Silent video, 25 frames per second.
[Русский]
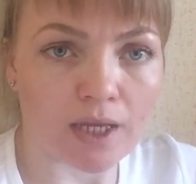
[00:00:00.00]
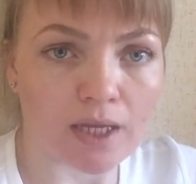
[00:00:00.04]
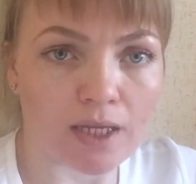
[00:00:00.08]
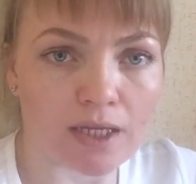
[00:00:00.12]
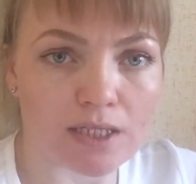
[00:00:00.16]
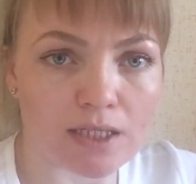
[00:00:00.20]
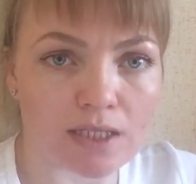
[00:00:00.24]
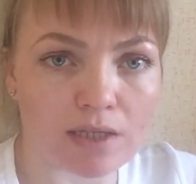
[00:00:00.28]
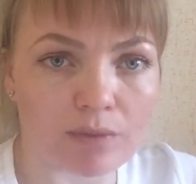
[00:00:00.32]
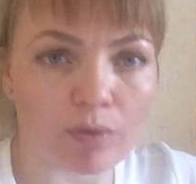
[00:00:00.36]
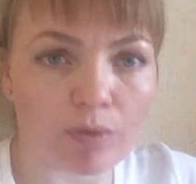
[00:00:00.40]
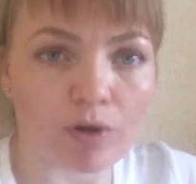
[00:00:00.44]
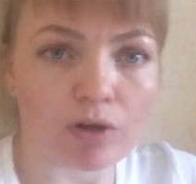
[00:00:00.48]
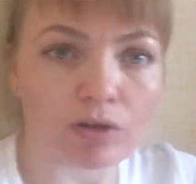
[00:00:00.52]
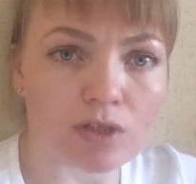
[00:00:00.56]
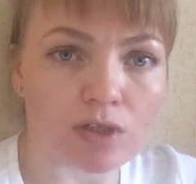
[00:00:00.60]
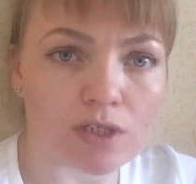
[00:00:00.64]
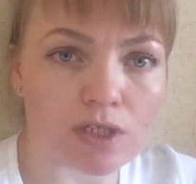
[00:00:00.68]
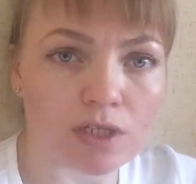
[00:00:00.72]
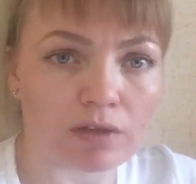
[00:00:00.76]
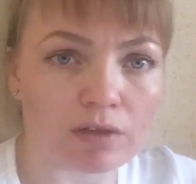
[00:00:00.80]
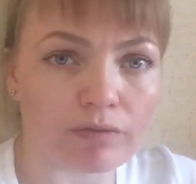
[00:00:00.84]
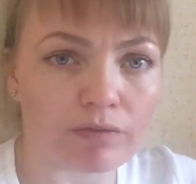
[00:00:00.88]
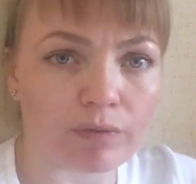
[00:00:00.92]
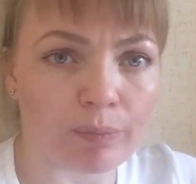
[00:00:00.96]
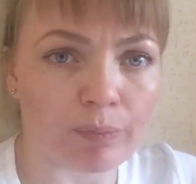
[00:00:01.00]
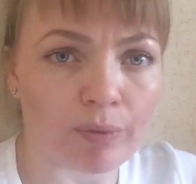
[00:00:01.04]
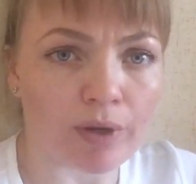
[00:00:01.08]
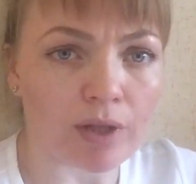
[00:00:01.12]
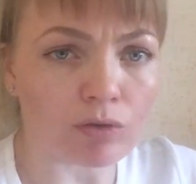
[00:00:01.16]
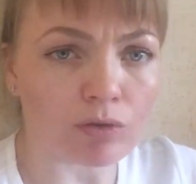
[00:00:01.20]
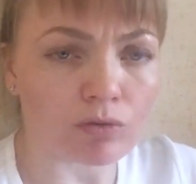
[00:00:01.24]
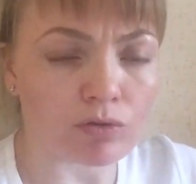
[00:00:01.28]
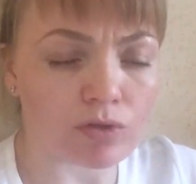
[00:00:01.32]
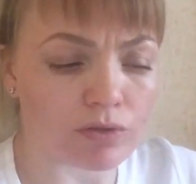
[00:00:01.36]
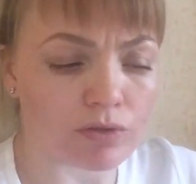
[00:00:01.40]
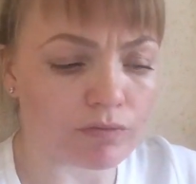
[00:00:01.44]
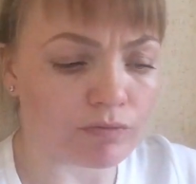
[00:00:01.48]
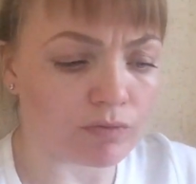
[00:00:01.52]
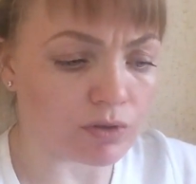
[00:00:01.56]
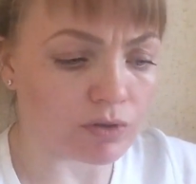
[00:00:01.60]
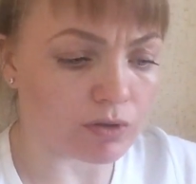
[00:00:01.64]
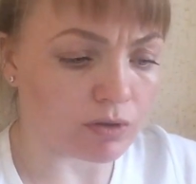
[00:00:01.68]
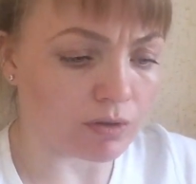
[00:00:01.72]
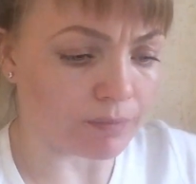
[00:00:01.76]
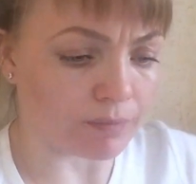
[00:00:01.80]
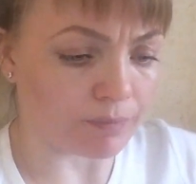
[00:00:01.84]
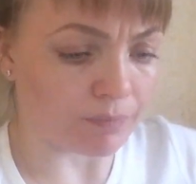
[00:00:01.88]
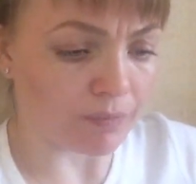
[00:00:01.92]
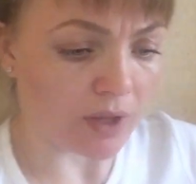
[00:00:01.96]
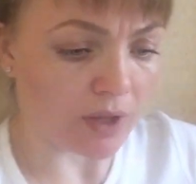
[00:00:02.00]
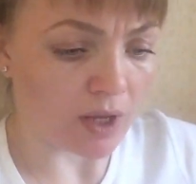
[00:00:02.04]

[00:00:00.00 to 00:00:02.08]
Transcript: Снимаю на селфи палку сегодня.